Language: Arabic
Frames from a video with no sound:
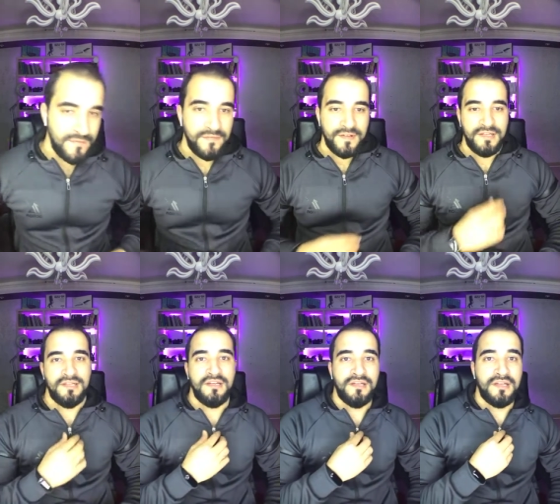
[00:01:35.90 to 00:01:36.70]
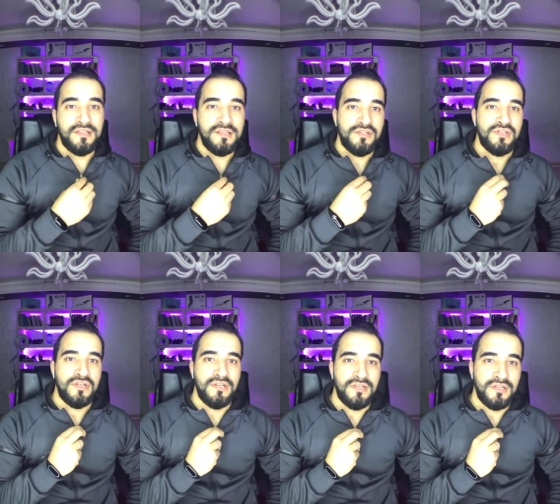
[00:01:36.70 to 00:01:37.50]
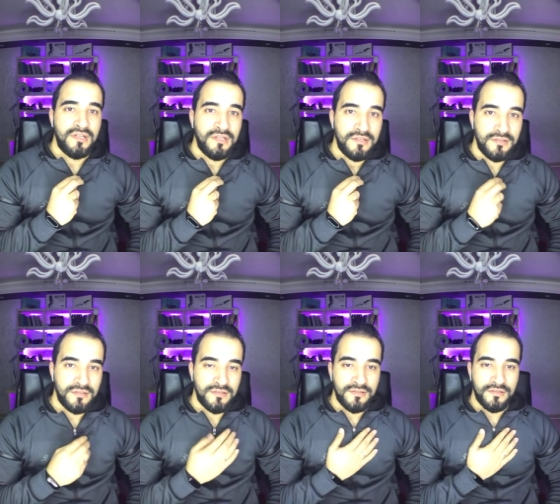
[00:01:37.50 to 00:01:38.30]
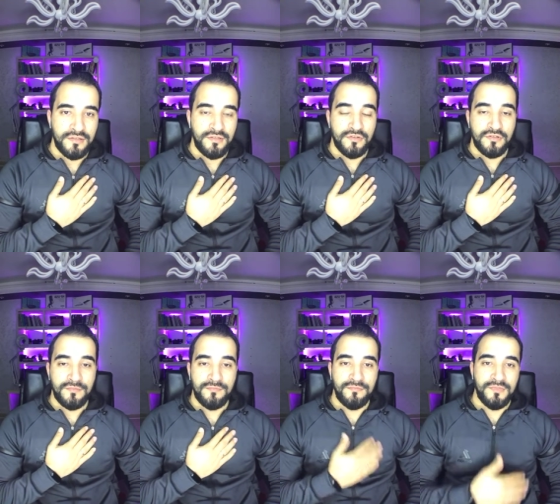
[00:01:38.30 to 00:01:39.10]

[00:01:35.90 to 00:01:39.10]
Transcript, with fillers: فراح نغطيه إن شاء الله اليوم